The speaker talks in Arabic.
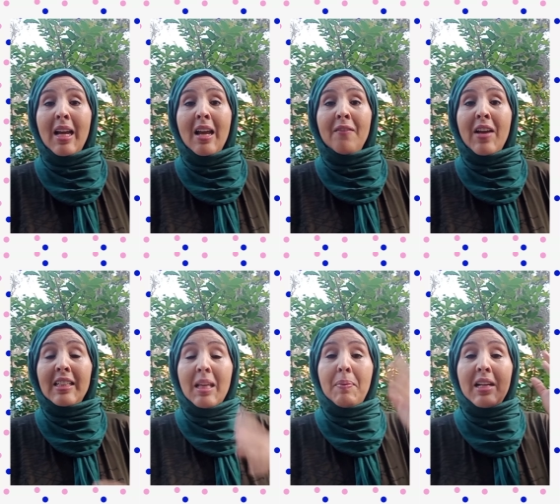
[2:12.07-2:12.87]

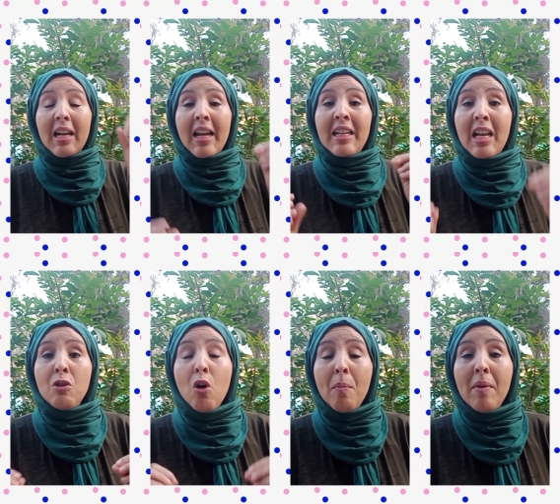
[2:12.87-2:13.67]
فاذا بنا لقينا
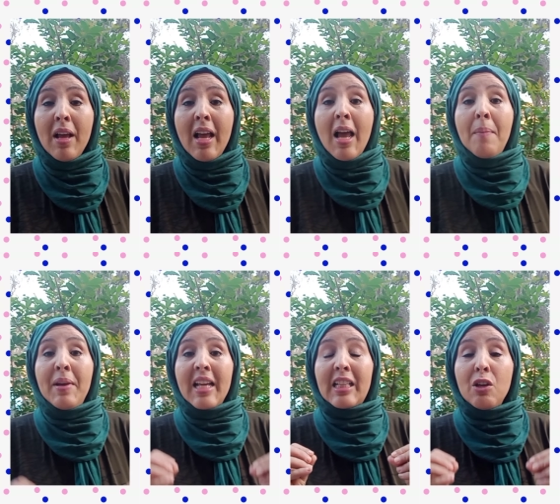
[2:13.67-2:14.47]
اليوم
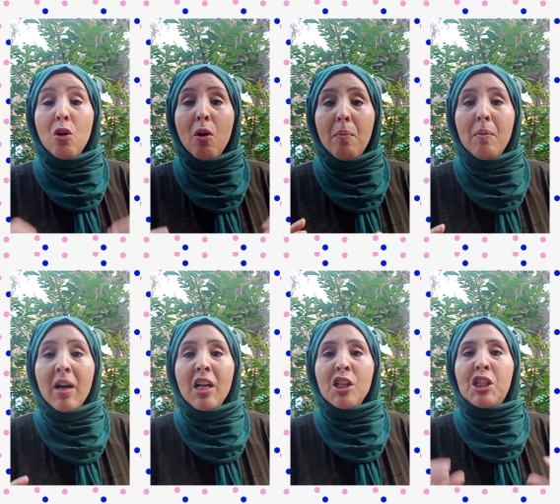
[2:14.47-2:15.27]
بنات اليوم
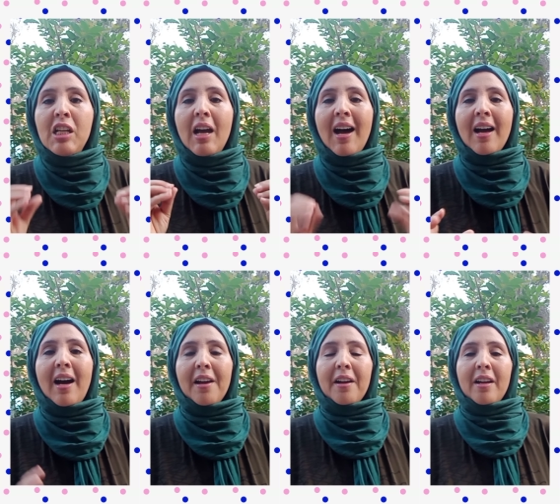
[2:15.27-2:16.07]
جيل
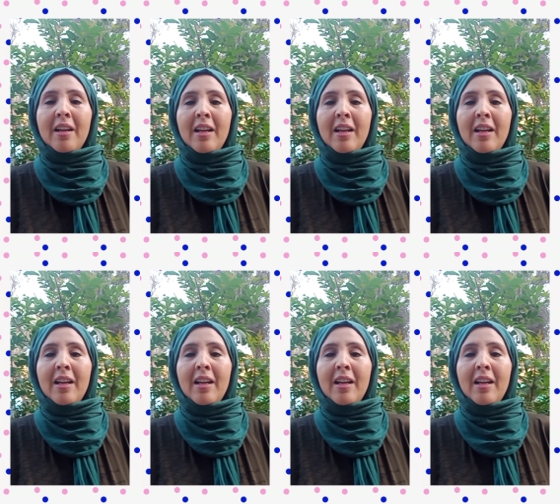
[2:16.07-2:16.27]
اخر